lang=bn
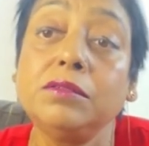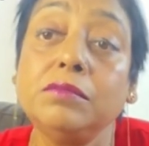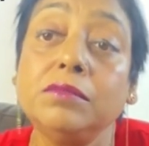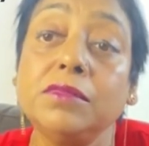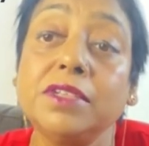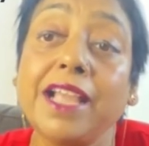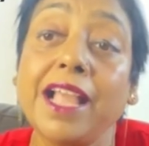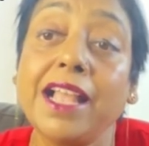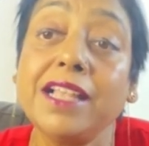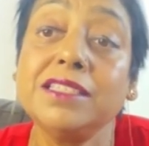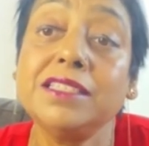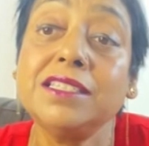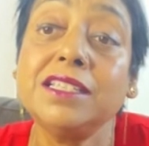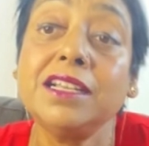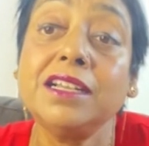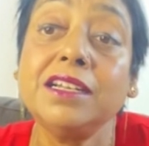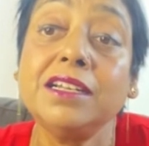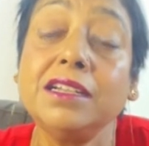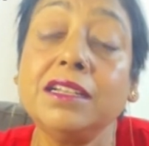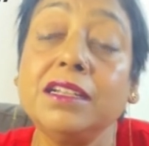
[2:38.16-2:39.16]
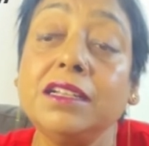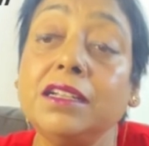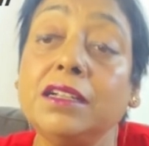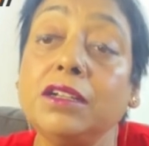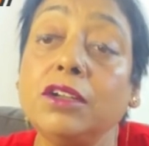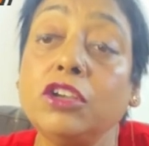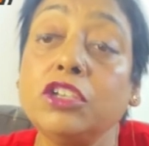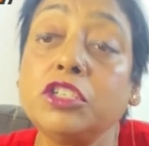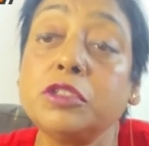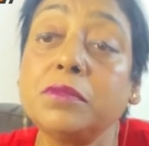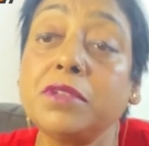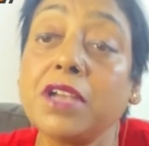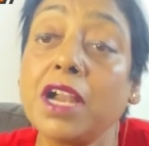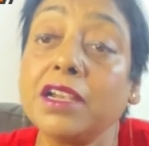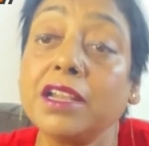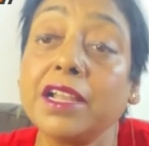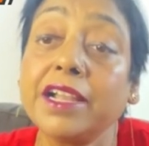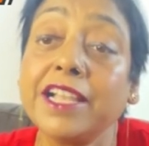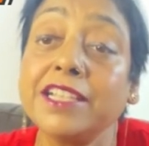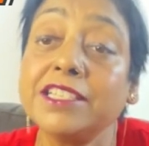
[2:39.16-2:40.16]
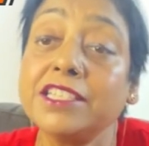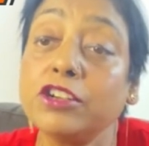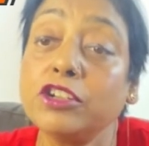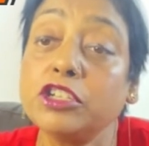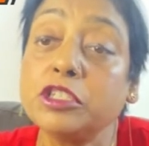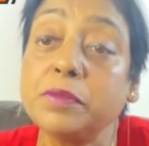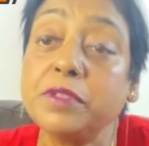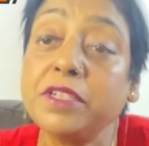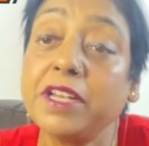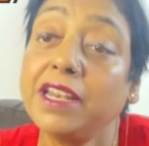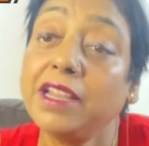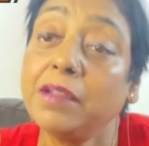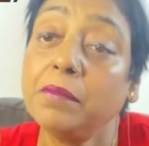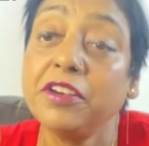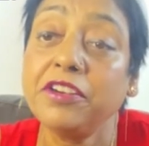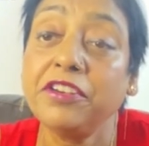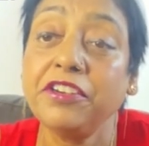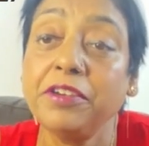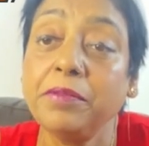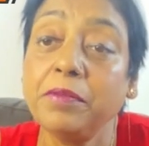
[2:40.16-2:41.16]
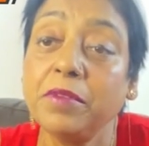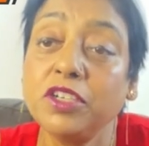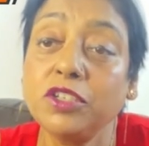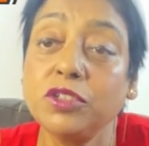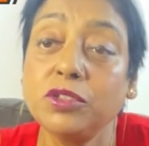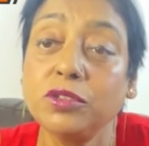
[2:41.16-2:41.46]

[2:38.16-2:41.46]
ক্যান্সার টাটা ক্যান্সার হসপিটালে আমার ট্রিটমেন্ট শুরু